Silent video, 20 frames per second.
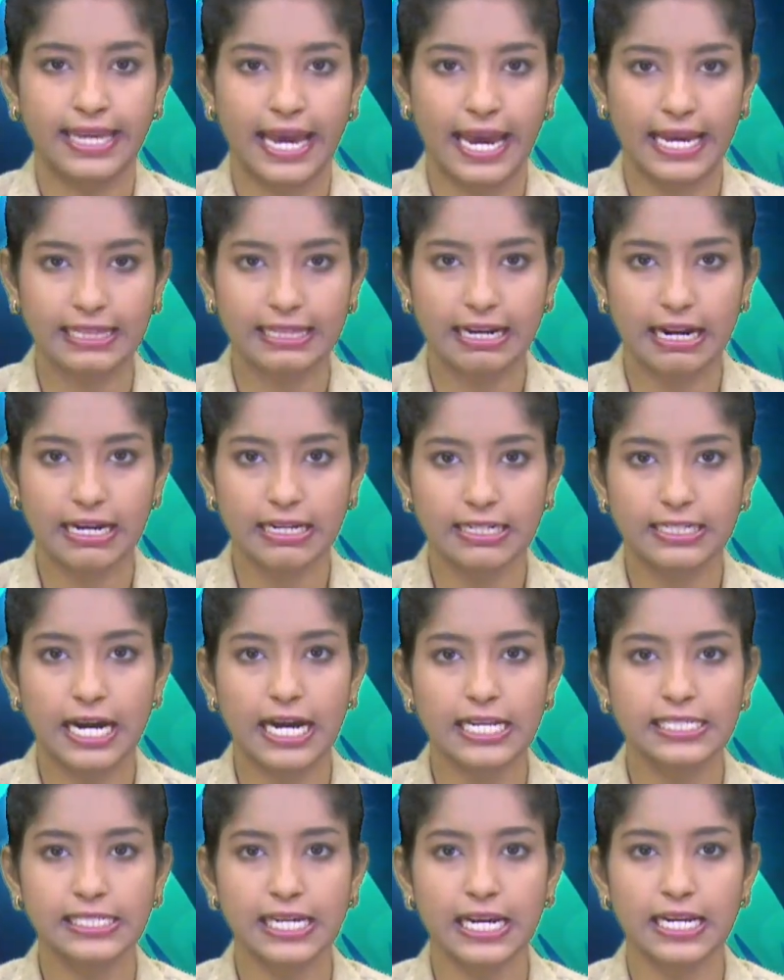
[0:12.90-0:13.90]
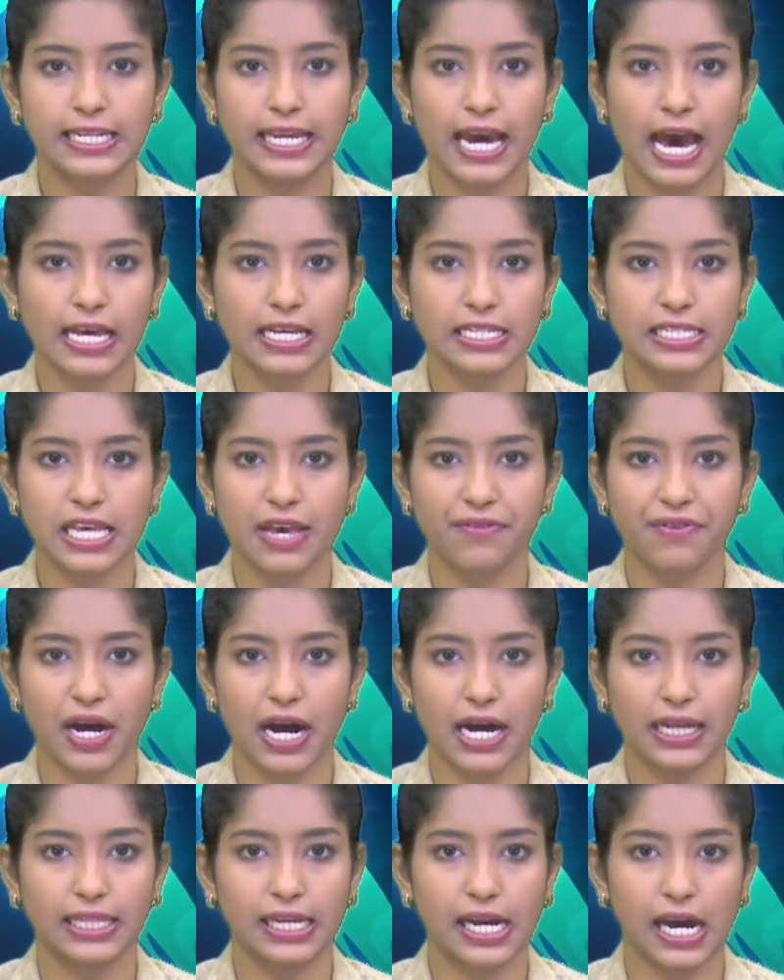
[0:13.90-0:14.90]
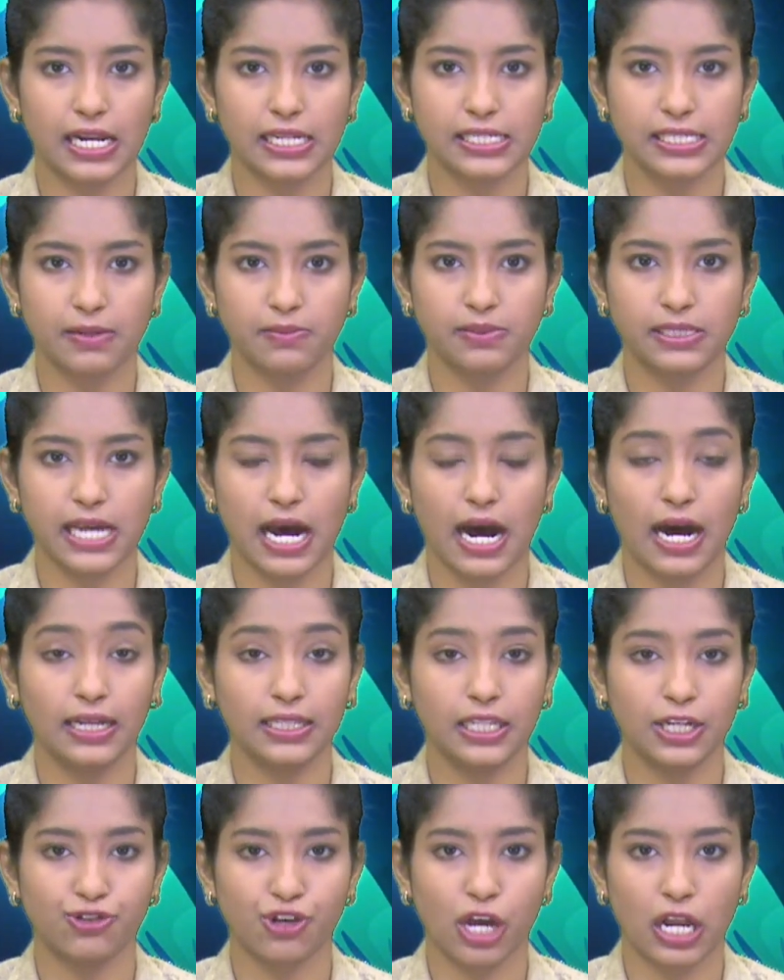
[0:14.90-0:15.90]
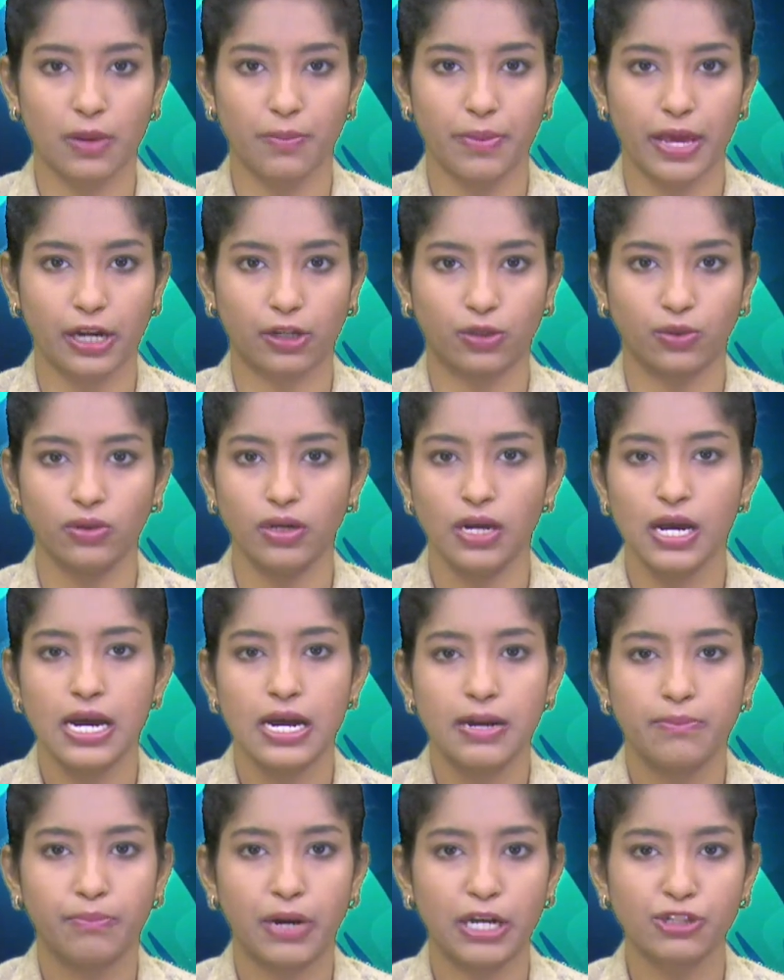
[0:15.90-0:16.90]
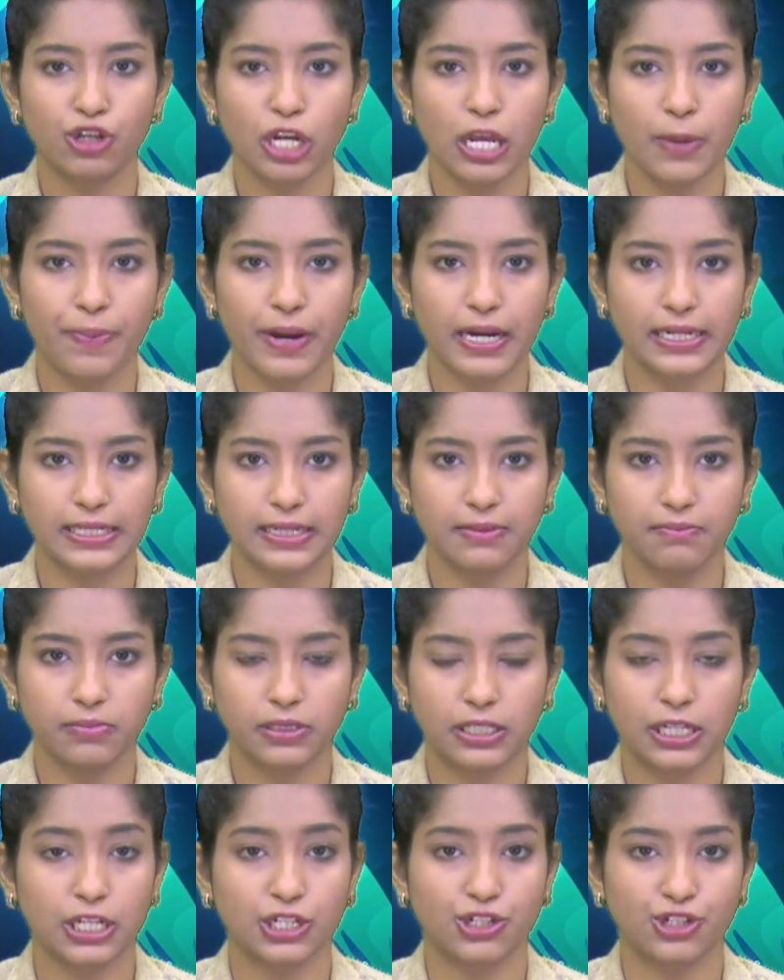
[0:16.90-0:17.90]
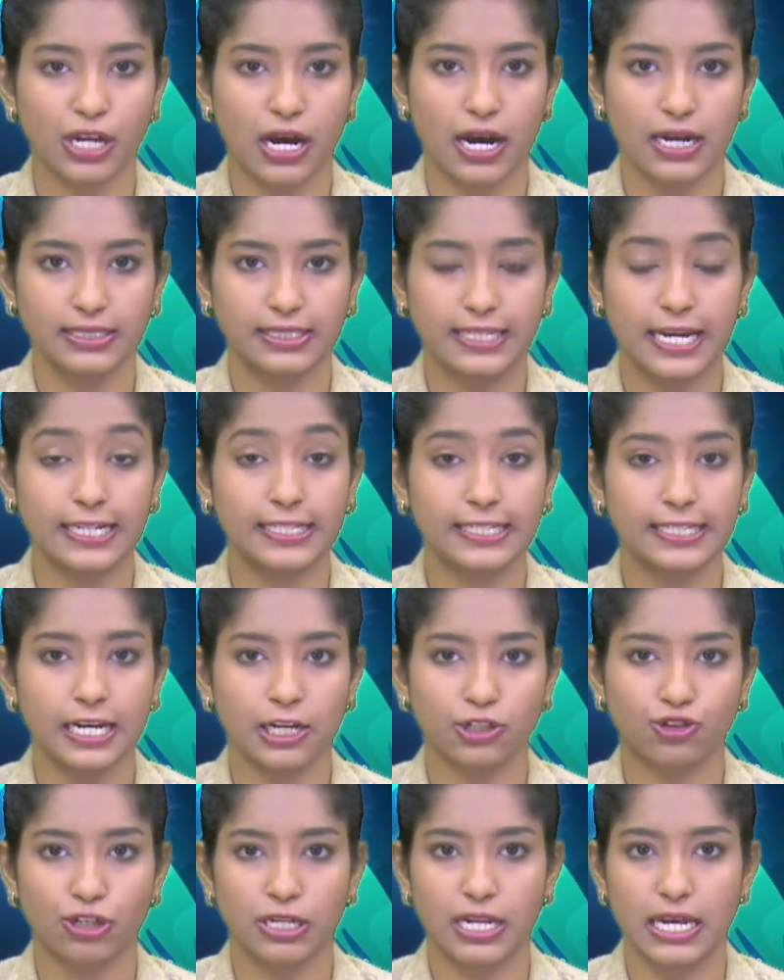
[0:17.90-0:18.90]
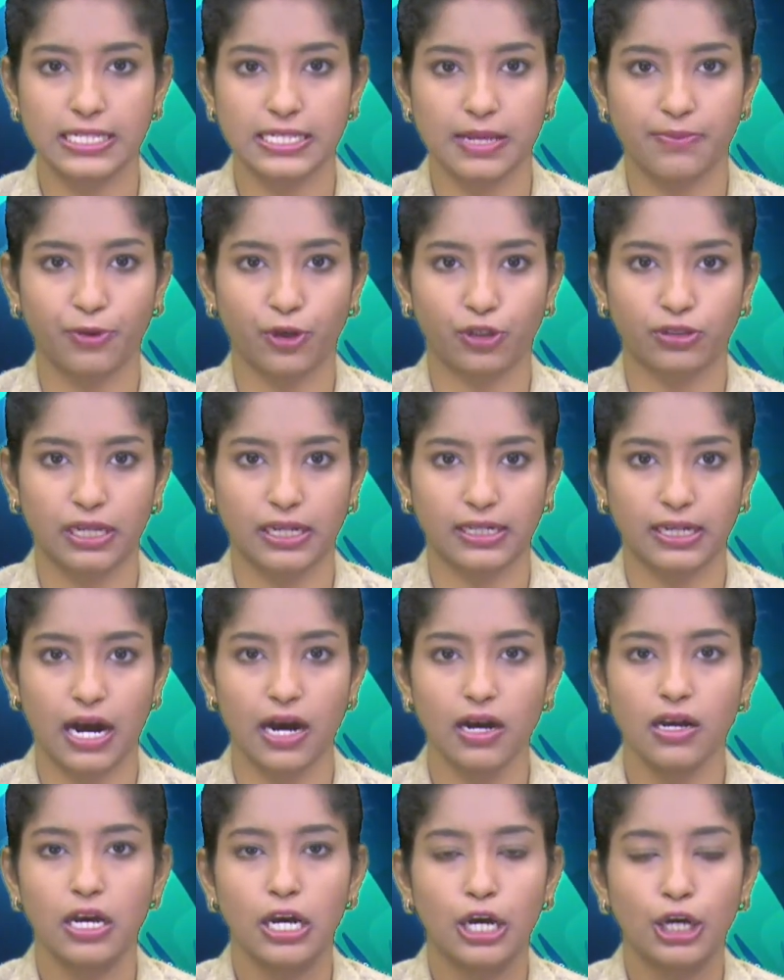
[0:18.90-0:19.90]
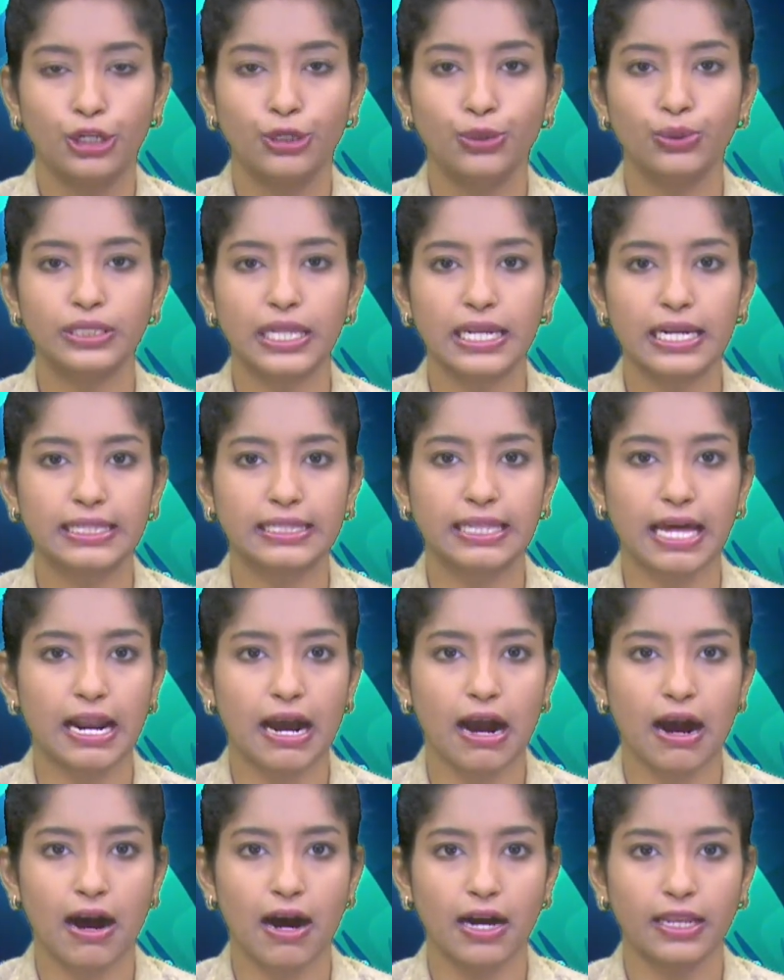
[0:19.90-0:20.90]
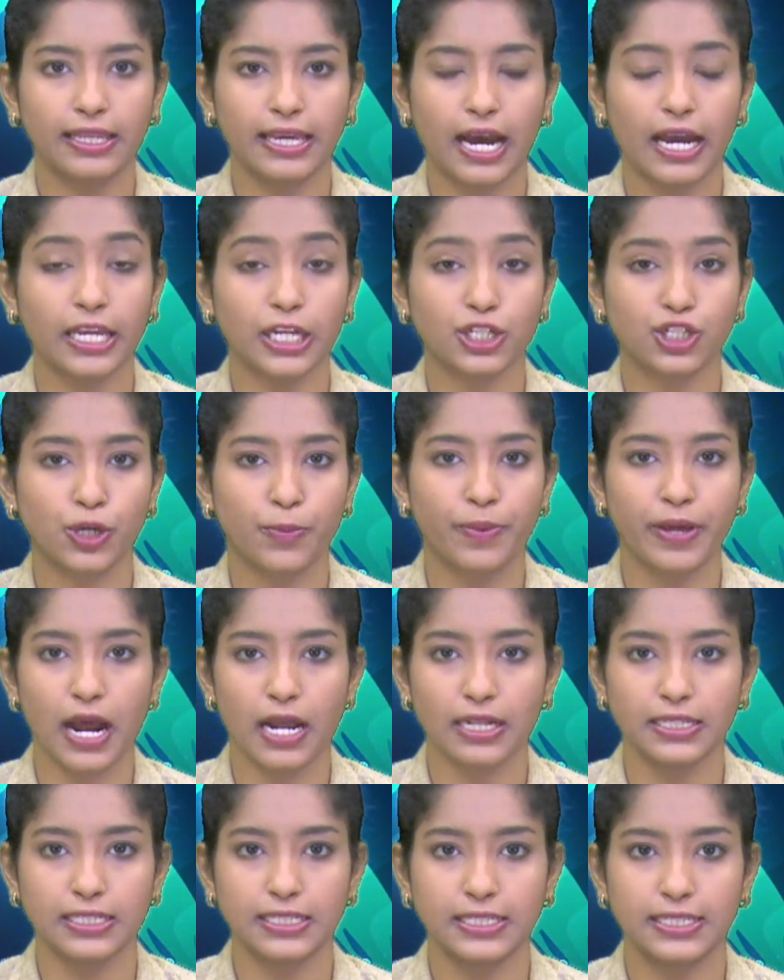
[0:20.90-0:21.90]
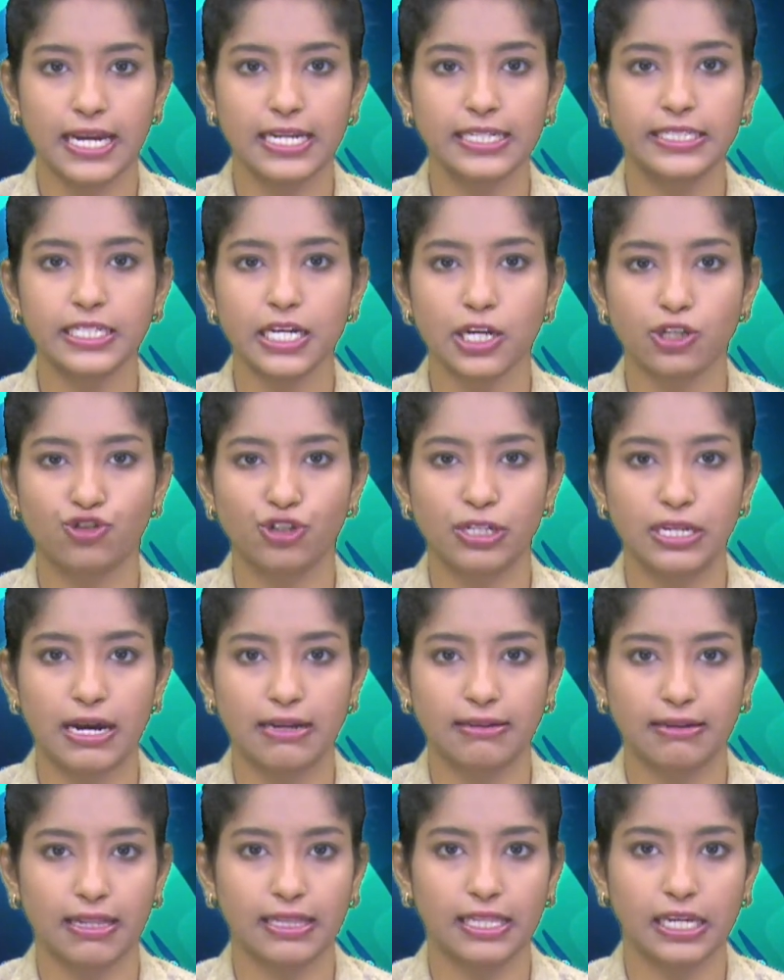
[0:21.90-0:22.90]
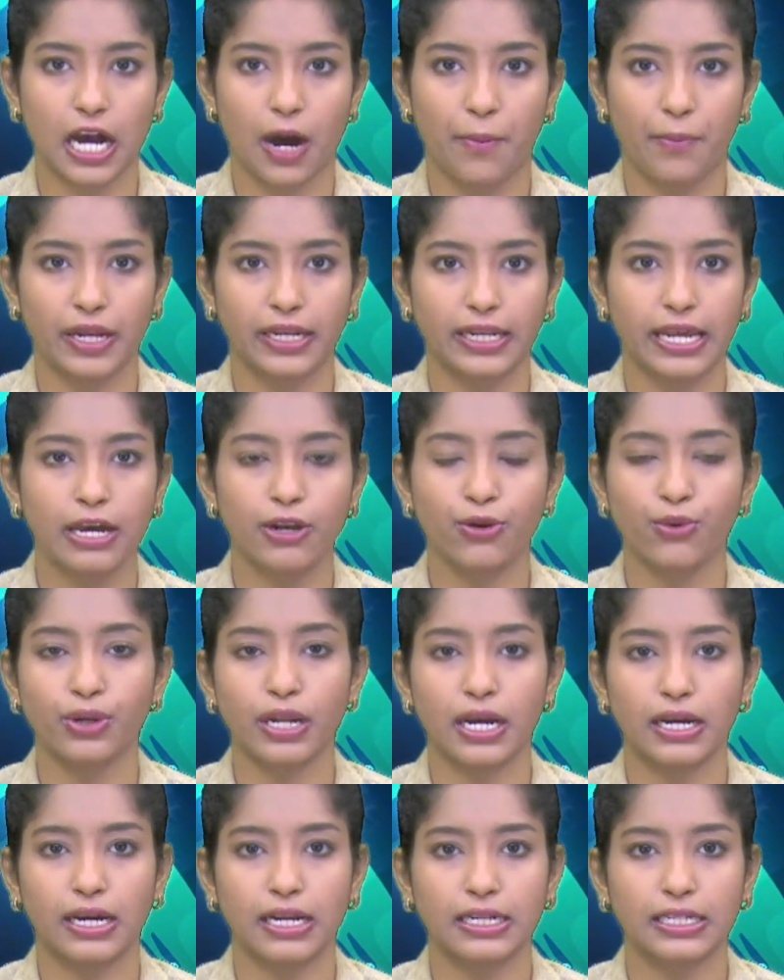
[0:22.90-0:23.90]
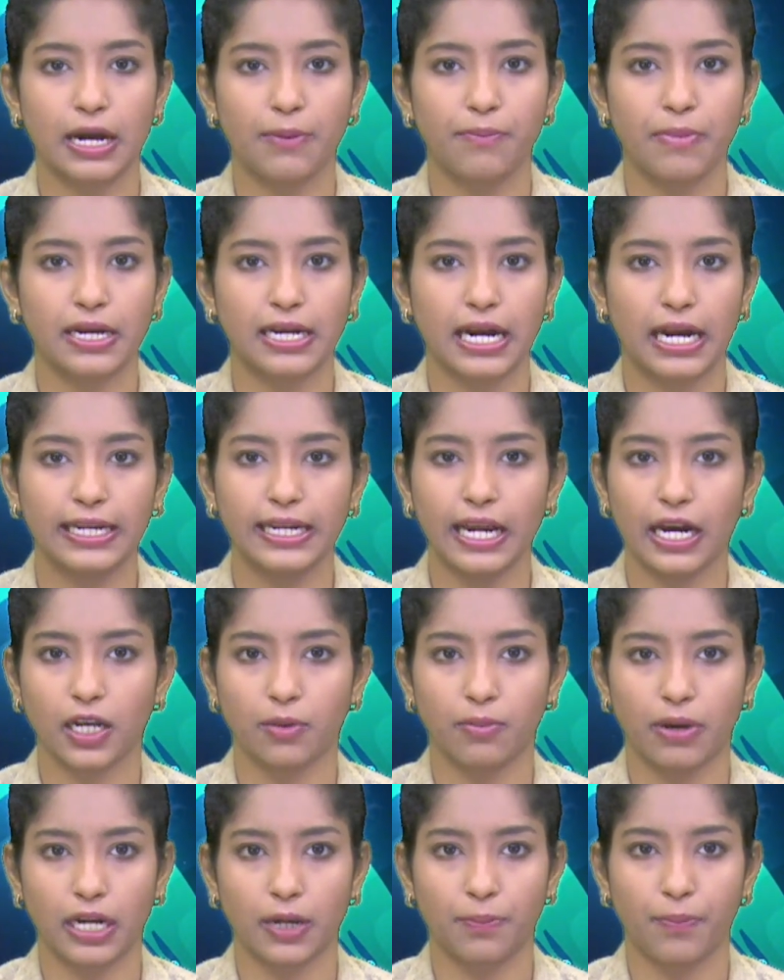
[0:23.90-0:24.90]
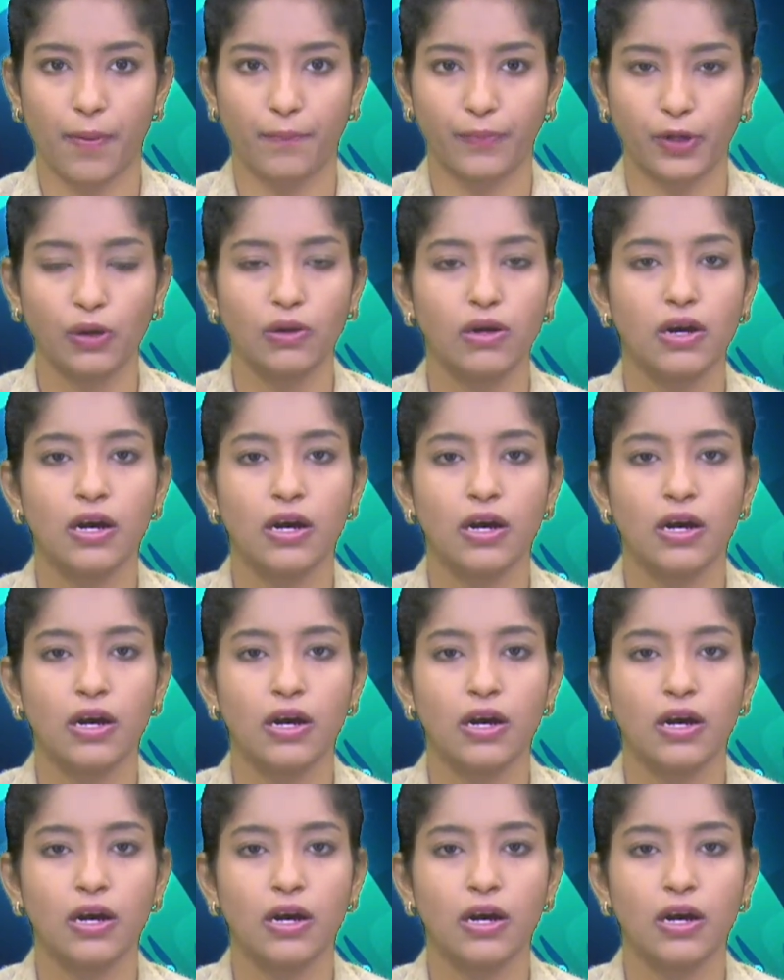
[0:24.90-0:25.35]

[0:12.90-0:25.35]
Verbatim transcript: కేంద్ర రాష్ట్ర న్యాయ సేవా అధికార సంస్థ ఆదేశాల మేరకు మచిలీపట్నం కృష్ణా ఎన్టీఆర్ జిల్లా సంయుక్తంగా నూతన తరహా న్యాయ శిబిరాన్ని ఎన్టీఆర్ జిల్లా నందిగామ నెహ్రూ నగర్ కమ్మ కళ్యాణ మండపంలో